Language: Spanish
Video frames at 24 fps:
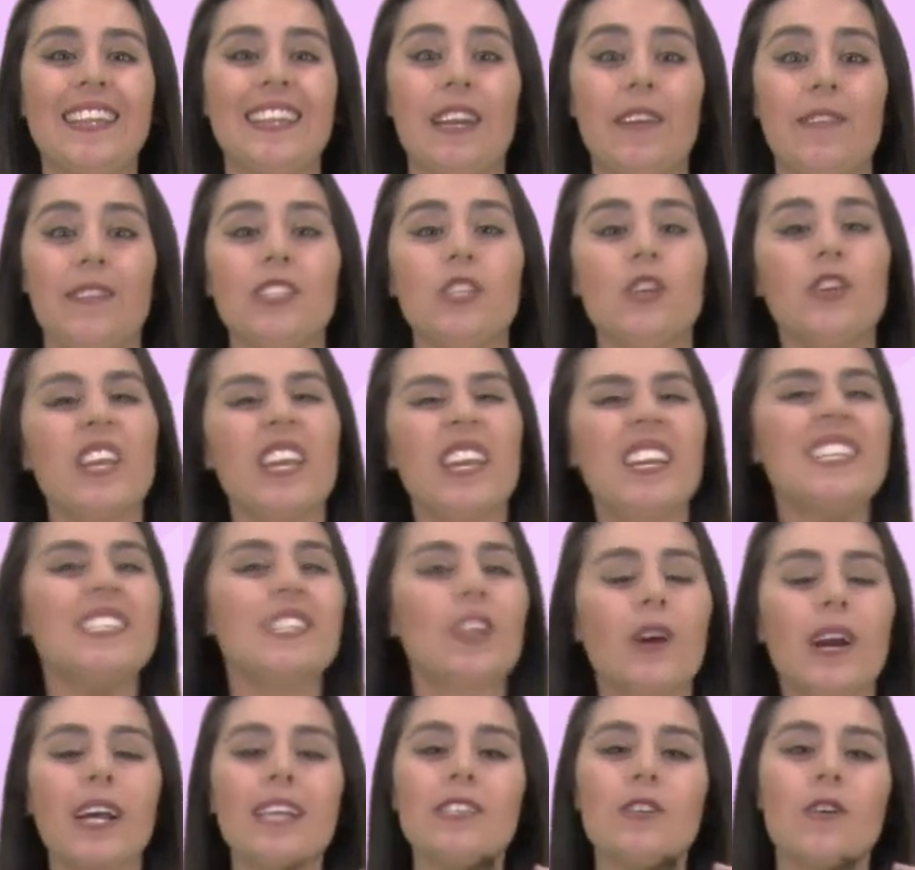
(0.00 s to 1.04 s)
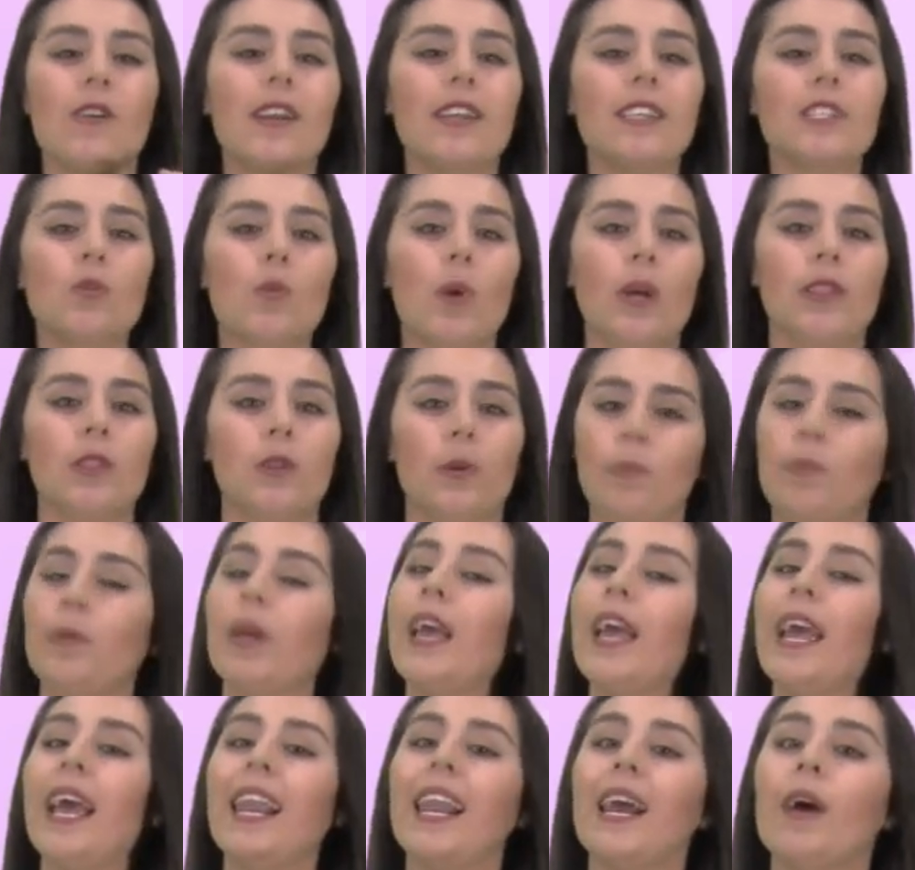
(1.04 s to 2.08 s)
Treviso y en esta ocasión les cuento.
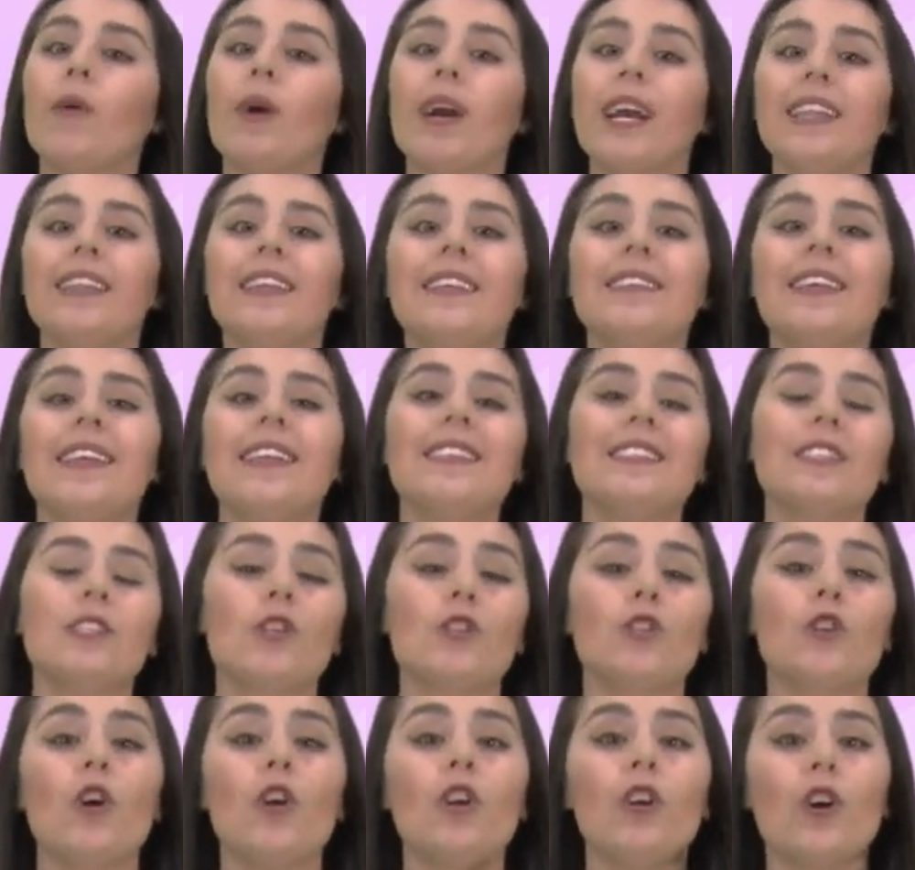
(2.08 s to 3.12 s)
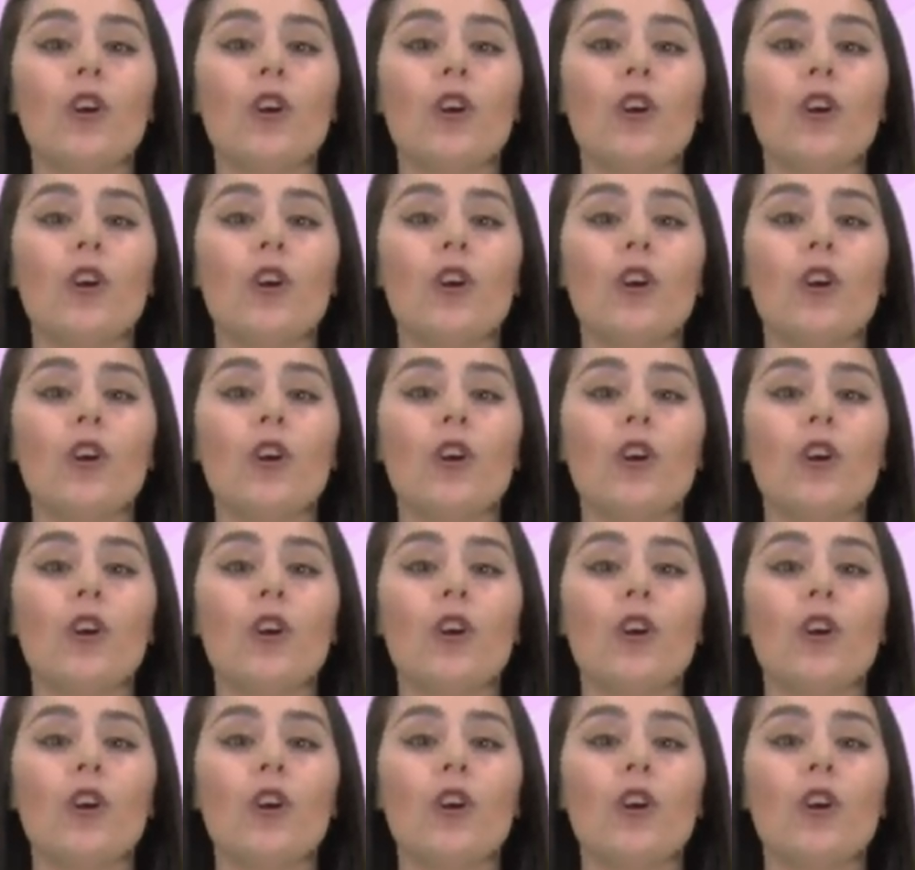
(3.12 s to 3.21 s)
El aguacate es delicioso y